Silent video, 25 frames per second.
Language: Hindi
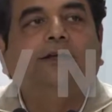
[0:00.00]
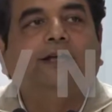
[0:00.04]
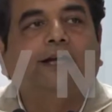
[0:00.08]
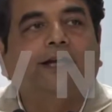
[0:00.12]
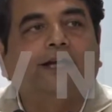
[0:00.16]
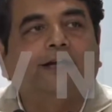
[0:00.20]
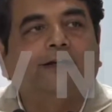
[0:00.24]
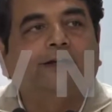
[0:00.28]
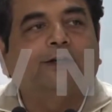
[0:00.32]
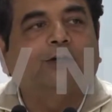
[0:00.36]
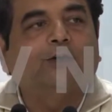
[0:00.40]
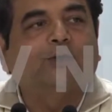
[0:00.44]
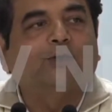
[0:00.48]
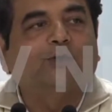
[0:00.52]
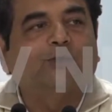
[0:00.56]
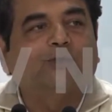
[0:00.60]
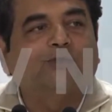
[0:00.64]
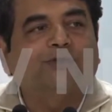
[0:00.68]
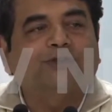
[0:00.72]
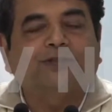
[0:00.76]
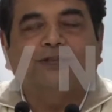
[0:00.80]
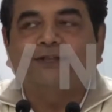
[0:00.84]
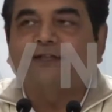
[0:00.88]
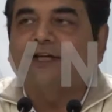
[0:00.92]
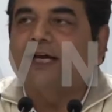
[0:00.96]
डेढ़ करोड़
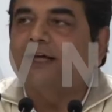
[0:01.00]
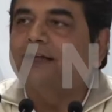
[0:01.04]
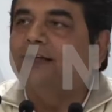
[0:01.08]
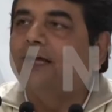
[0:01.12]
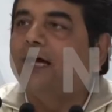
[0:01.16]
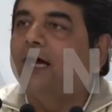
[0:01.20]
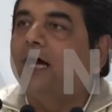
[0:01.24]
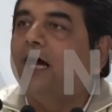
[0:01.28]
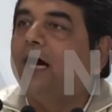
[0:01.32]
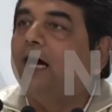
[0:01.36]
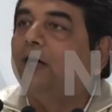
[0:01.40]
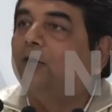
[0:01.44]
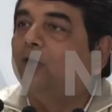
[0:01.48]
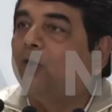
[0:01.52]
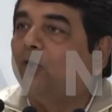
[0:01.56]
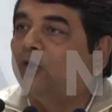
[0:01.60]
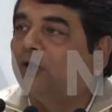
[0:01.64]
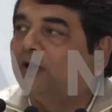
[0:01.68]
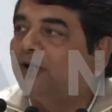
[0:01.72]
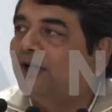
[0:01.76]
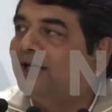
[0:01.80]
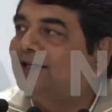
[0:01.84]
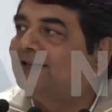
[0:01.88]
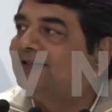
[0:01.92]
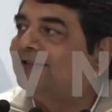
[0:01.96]
से ज़्यादा
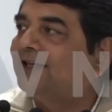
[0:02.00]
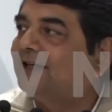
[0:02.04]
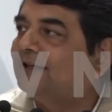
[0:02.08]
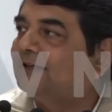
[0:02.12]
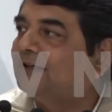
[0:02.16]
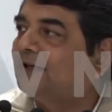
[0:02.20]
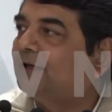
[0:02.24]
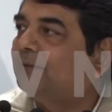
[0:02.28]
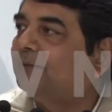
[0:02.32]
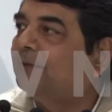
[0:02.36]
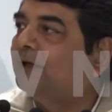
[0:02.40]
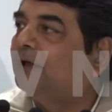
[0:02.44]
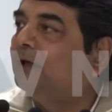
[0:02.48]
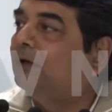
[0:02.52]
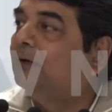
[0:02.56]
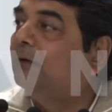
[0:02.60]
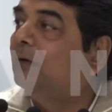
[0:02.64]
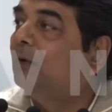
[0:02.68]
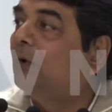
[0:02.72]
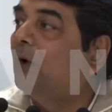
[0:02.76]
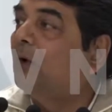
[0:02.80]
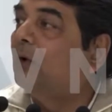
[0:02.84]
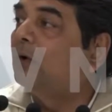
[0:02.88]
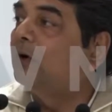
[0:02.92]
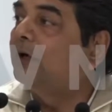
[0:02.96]
अनऑर्गेनाइज सेक्टर में
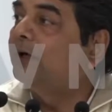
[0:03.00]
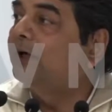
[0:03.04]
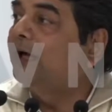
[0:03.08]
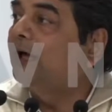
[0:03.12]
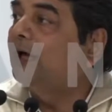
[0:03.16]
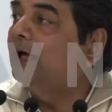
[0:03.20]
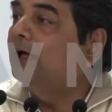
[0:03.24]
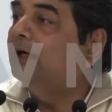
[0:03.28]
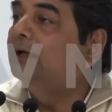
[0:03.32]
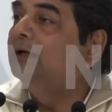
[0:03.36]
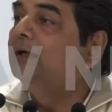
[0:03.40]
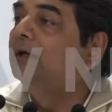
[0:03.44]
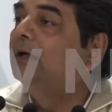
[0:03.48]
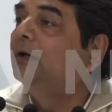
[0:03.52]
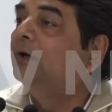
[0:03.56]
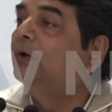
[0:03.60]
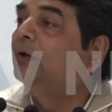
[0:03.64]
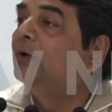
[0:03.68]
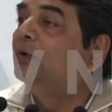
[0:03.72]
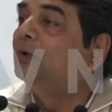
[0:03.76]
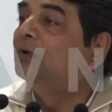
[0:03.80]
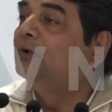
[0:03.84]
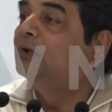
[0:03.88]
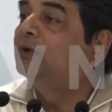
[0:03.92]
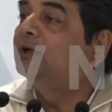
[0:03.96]
नौकरियां
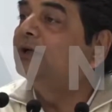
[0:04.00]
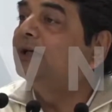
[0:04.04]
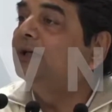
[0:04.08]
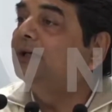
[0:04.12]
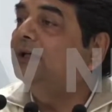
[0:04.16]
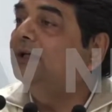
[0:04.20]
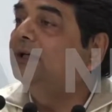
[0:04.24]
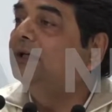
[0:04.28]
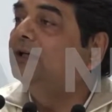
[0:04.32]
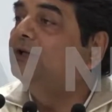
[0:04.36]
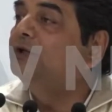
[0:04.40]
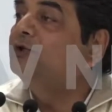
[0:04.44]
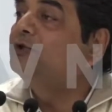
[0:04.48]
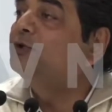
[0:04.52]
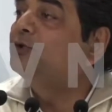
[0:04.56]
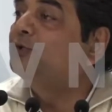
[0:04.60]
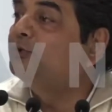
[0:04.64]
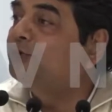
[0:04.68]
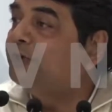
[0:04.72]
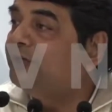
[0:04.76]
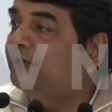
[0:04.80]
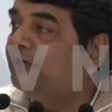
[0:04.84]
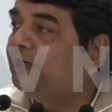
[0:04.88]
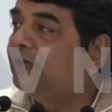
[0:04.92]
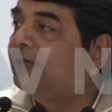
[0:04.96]
लोगों की
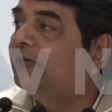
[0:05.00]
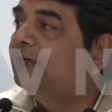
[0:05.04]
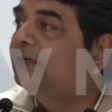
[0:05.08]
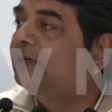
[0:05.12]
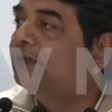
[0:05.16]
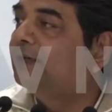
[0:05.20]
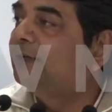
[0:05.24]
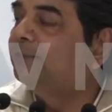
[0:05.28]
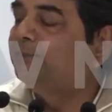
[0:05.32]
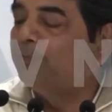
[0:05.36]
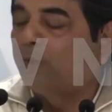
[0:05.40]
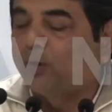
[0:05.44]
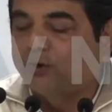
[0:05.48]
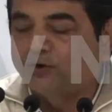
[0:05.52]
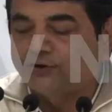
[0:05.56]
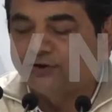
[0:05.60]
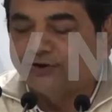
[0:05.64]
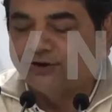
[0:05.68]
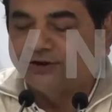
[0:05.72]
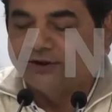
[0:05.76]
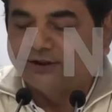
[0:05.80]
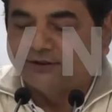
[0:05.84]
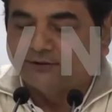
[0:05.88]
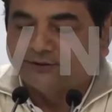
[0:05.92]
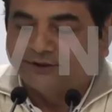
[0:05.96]
छूटी हैं इनके
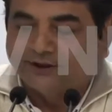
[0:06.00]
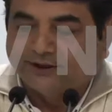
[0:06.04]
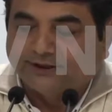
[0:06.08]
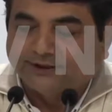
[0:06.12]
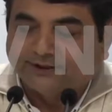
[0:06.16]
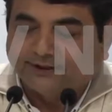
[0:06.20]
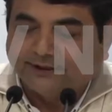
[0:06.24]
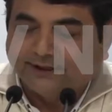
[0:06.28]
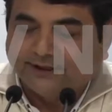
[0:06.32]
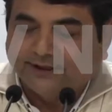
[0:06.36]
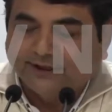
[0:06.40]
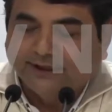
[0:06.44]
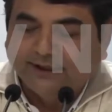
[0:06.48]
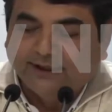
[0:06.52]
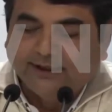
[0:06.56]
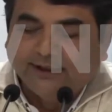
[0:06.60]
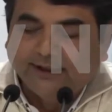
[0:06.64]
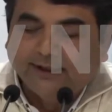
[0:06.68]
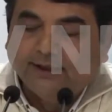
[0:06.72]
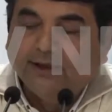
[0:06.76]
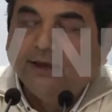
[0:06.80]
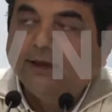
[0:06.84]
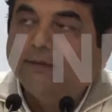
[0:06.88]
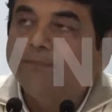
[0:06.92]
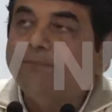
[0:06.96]
पॉलिसी की वजह से
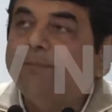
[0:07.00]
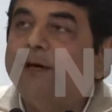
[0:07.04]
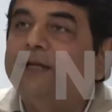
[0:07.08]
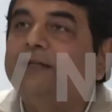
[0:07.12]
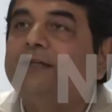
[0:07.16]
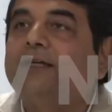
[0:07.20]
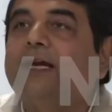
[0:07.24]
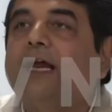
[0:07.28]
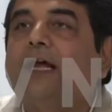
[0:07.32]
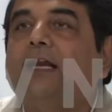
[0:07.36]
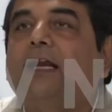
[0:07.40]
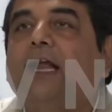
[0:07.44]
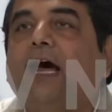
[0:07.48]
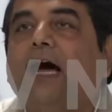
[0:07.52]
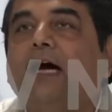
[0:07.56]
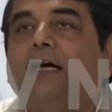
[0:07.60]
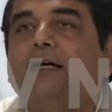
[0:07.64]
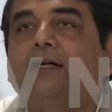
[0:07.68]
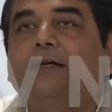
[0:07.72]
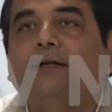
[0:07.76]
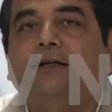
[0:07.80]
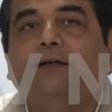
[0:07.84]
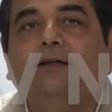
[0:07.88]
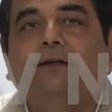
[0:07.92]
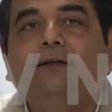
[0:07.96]
पंद्रह
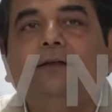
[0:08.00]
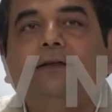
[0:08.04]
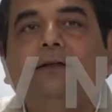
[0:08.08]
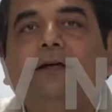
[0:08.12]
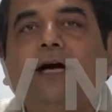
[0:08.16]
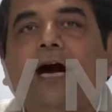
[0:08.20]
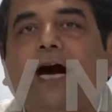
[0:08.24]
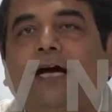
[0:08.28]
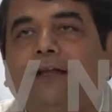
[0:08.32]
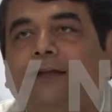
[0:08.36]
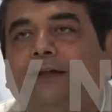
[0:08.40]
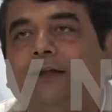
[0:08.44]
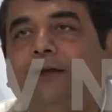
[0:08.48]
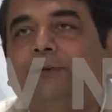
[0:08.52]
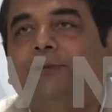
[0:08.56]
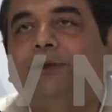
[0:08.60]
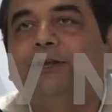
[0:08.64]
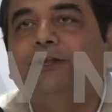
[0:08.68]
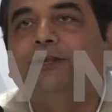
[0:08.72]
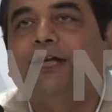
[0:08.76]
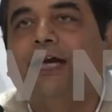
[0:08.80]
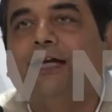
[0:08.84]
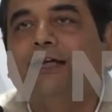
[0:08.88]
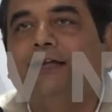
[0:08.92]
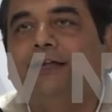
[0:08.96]
लाख खाते
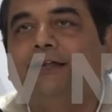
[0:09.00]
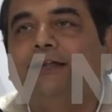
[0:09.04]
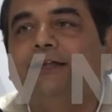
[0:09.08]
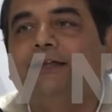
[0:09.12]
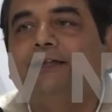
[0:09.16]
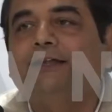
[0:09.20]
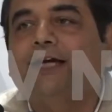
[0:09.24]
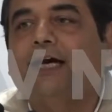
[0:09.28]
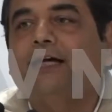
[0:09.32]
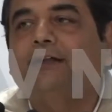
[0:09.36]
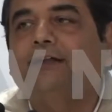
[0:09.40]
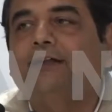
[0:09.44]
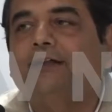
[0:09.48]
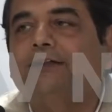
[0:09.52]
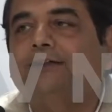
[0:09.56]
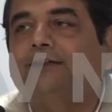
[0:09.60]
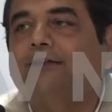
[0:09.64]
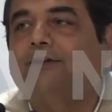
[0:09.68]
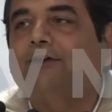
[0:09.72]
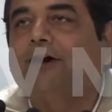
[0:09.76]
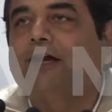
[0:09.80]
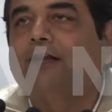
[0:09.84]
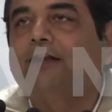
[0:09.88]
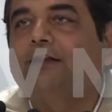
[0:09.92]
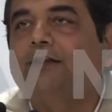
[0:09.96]
में जाने की जहाँ तक
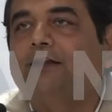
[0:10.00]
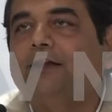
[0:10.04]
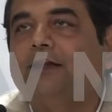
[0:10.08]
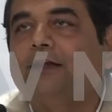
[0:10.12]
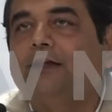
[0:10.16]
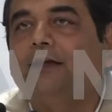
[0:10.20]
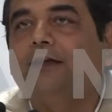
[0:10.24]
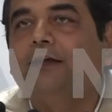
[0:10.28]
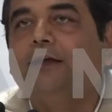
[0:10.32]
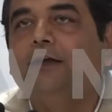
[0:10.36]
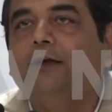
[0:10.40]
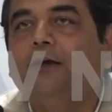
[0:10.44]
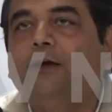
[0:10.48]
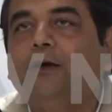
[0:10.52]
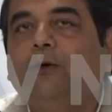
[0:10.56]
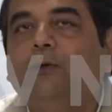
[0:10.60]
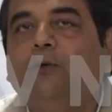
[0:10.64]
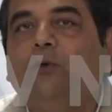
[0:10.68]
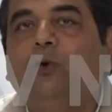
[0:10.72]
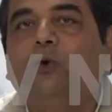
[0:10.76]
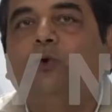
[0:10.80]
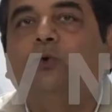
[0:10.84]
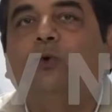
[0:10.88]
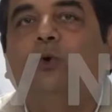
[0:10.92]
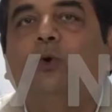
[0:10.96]
सवाल थे
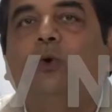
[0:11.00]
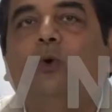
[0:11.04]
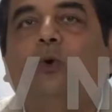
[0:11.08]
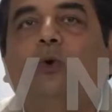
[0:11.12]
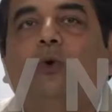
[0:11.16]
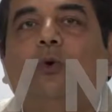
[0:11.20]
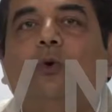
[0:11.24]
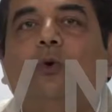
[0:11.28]
वो तो